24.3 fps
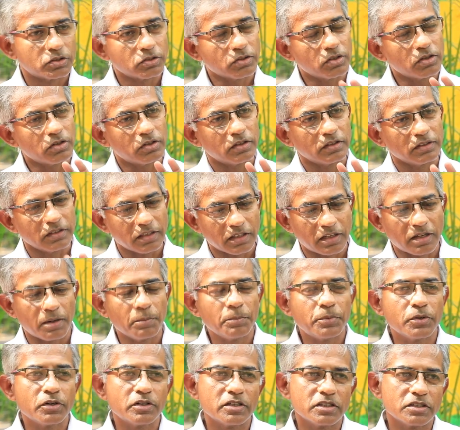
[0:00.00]
ஸோ இந்த
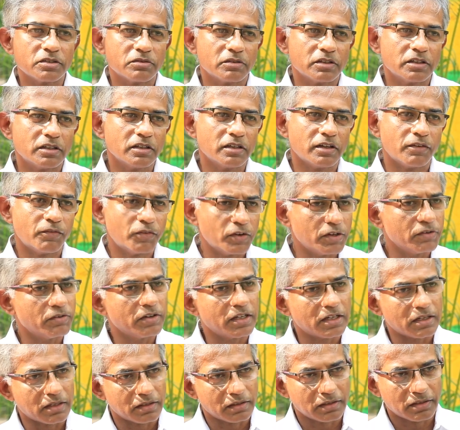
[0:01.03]
கம்ப்யூட்டர்ஸ் வந்து
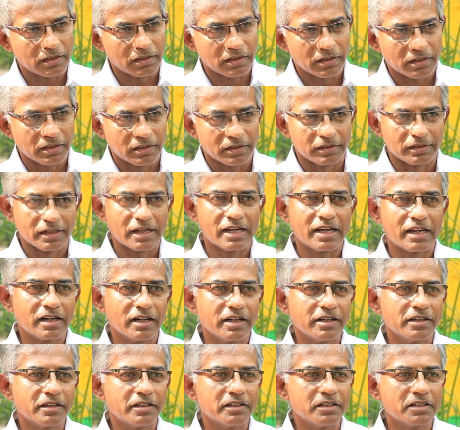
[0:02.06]
எவ்ரிவேர்
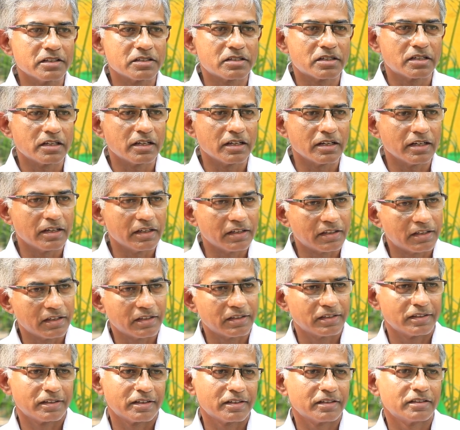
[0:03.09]
ஏர்லைன் இண்டஸ்ட்ரியில்
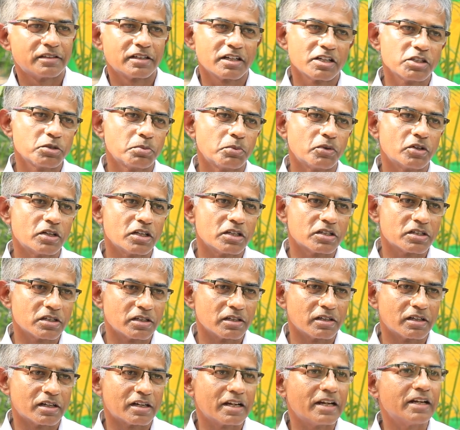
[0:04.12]

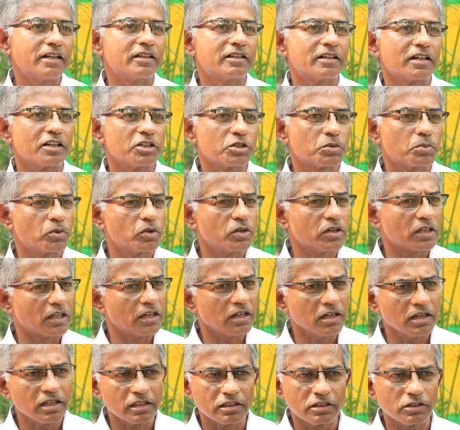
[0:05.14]
டிரான்ஸ்போர்ட்டேஷன் ரயில் டிரான்ஸ்போர்ட்
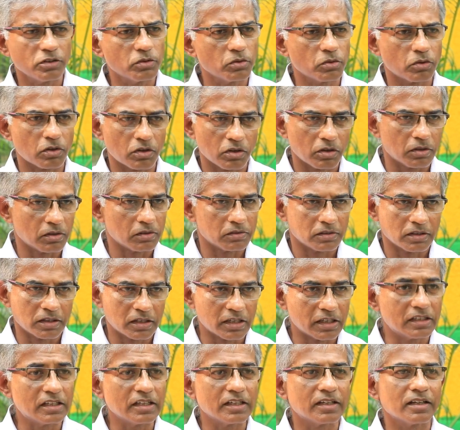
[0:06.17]
எல்லாத்துலேயும்
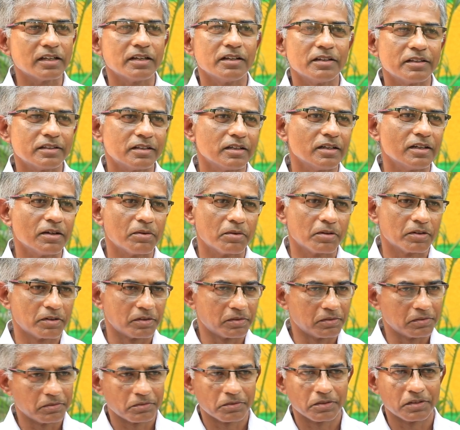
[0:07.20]
கிரிட்டிக்கல் இதில்
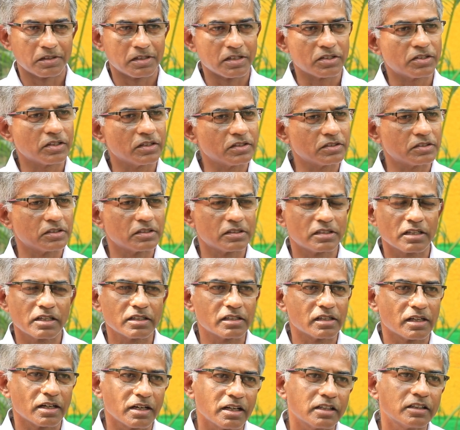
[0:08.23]
ரிசர்ச்
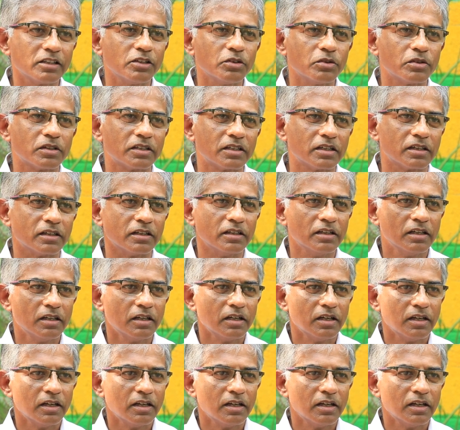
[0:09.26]
ரிசர்ச் எல்லாத்துலேயும் இருக்குது